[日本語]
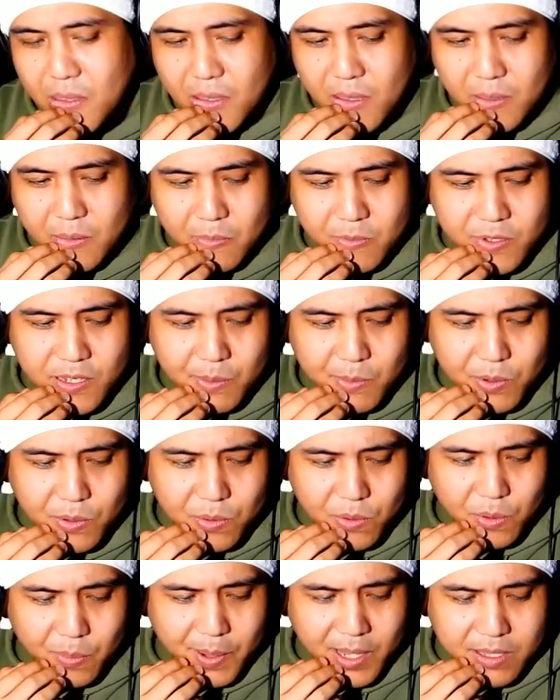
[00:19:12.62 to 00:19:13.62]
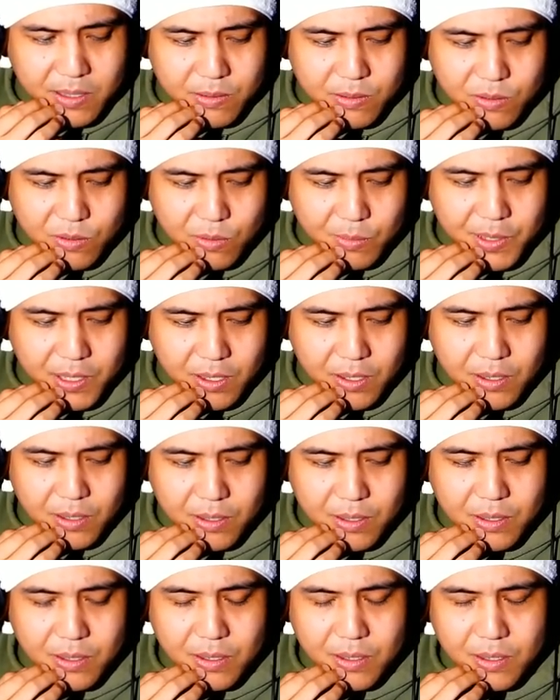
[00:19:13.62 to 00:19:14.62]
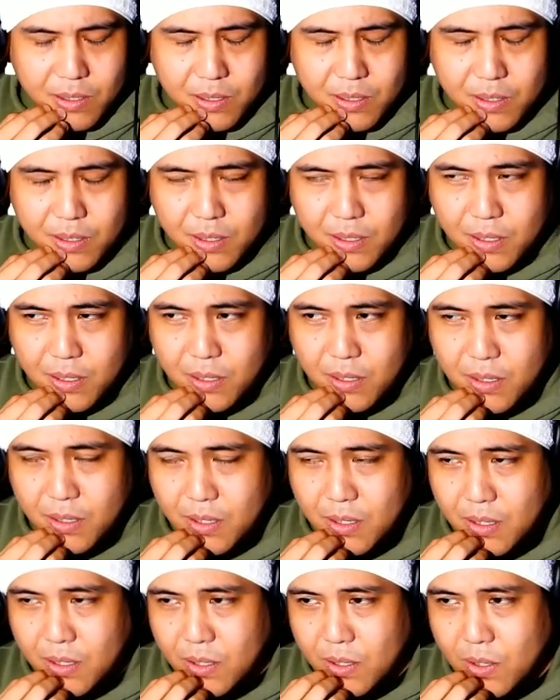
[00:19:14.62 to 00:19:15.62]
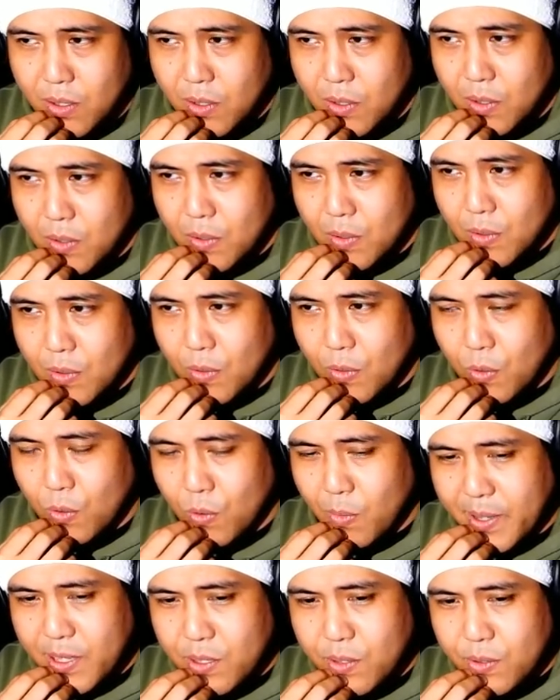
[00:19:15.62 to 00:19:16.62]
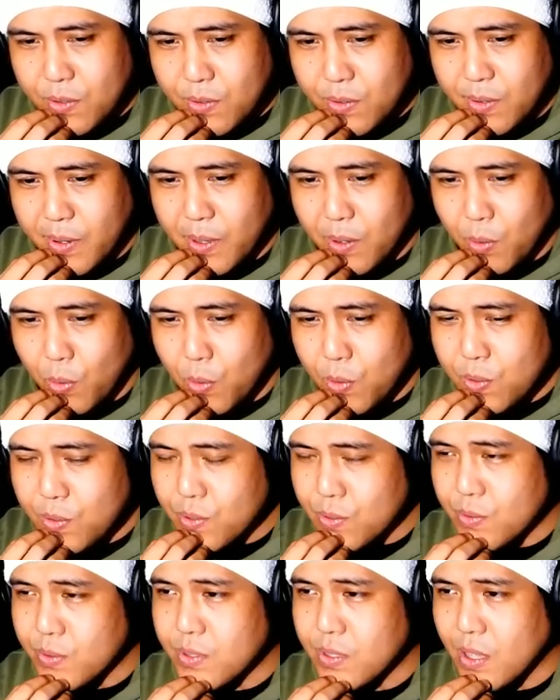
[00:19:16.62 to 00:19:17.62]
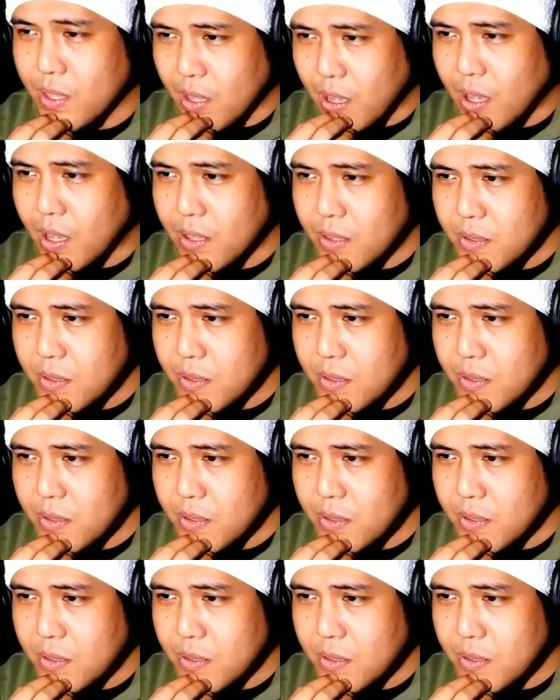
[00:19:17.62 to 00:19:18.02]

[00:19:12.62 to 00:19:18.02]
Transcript: 三郎の方パッと見て「お前幽霊おる言ったな、